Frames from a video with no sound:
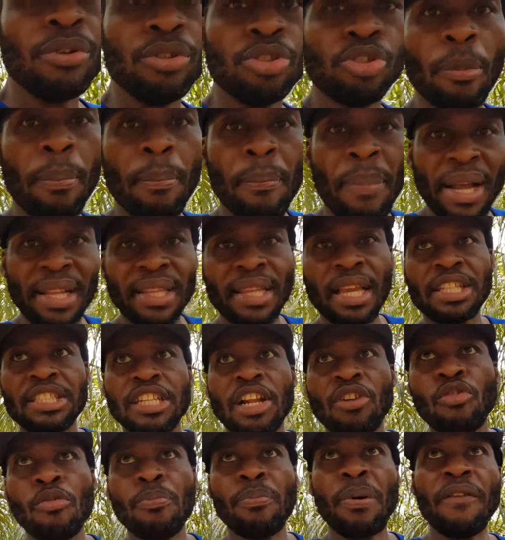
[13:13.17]
je partage la
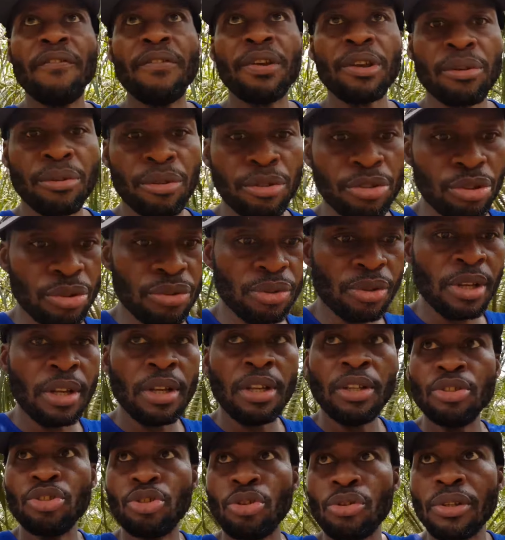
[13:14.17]
coupe avec eux, je,
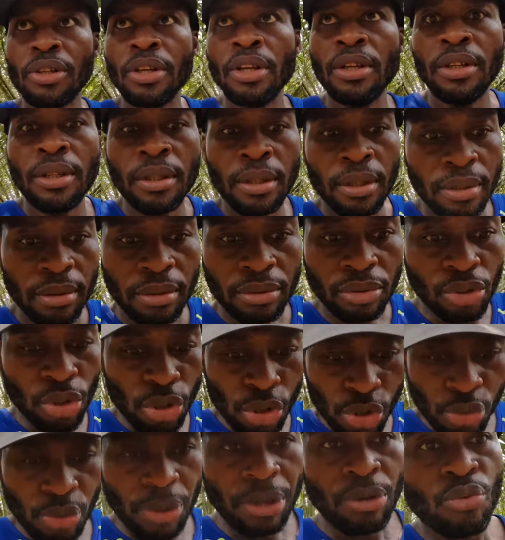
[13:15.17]
je,
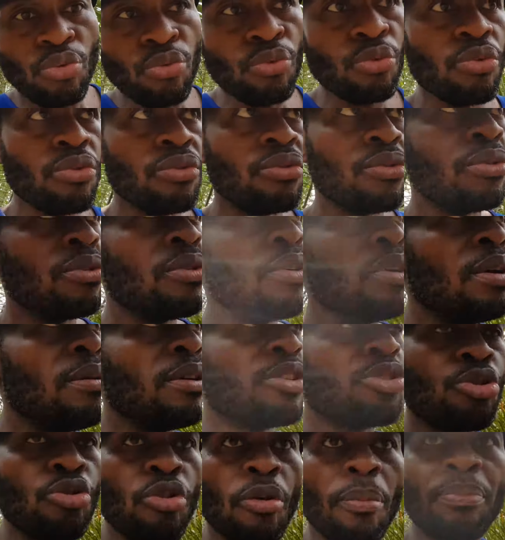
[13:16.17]
suis tout.
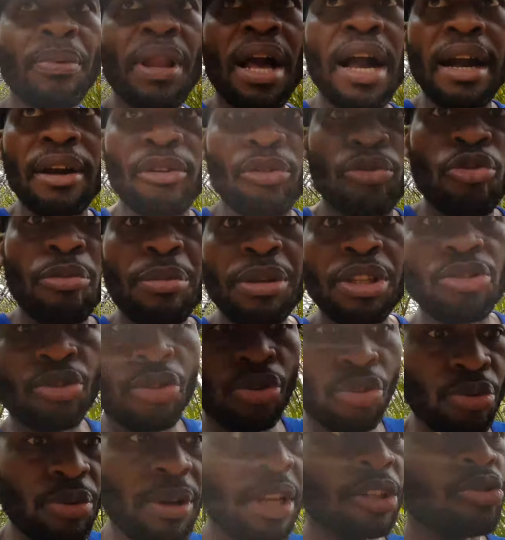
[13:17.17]
Sur le plan agronomique, je suis là,